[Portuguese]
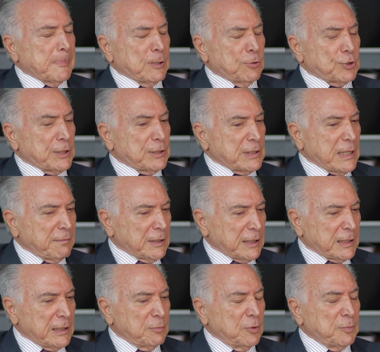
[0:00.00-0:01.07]
Eu já estava,
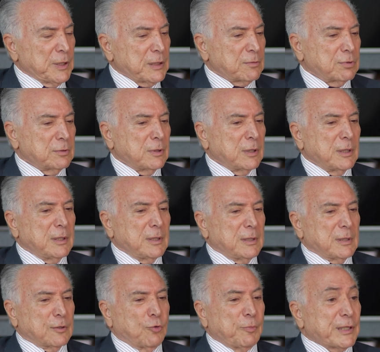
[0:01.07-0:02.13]
naquele momento,
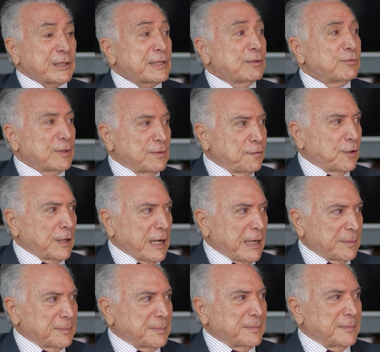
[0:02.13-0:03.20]
começando a
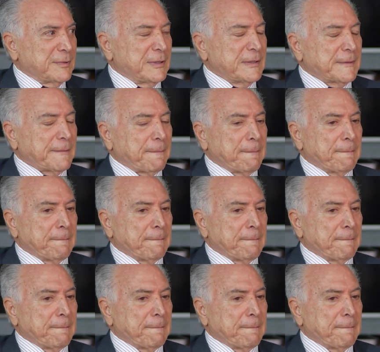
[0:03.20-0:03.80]
advogar, não é?